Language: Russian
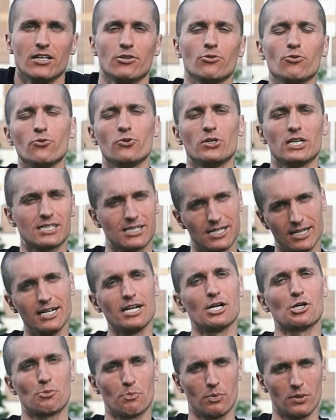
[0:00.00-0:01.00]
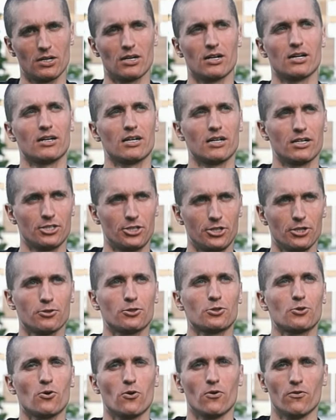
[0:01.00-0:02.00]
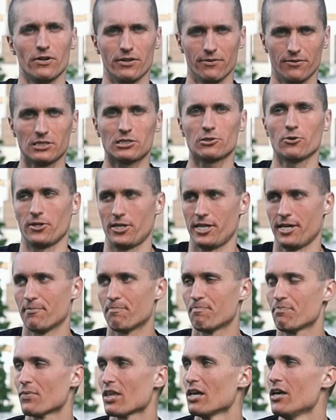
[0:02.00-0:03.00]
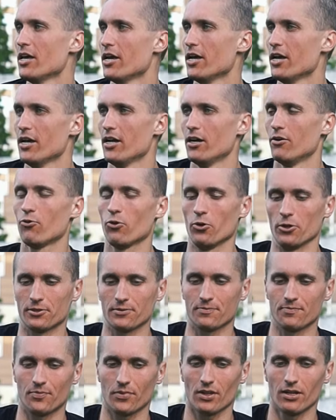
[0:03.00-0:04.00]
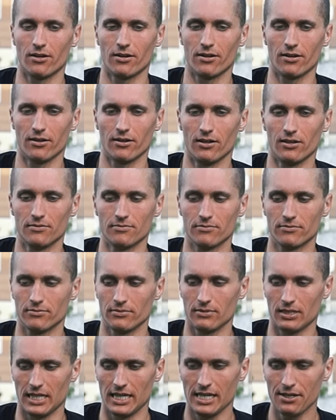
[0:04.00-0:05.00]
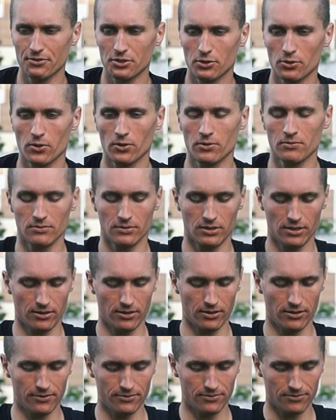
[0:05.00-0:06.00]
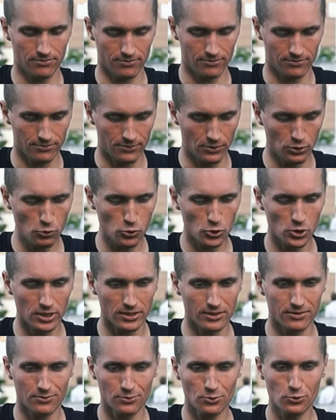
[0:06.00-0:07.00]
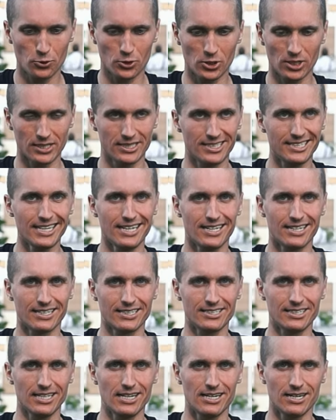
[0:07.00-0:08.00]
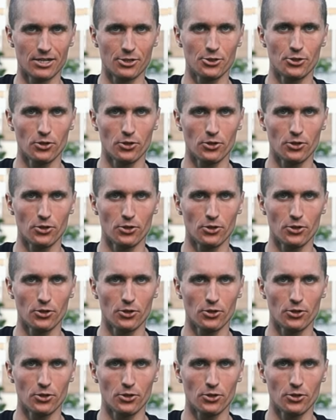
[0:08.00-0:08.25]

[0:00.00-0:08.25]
Ну, если речь про щелчковый, высокий. Вот. А, и все нужно, нужно сильно-сильно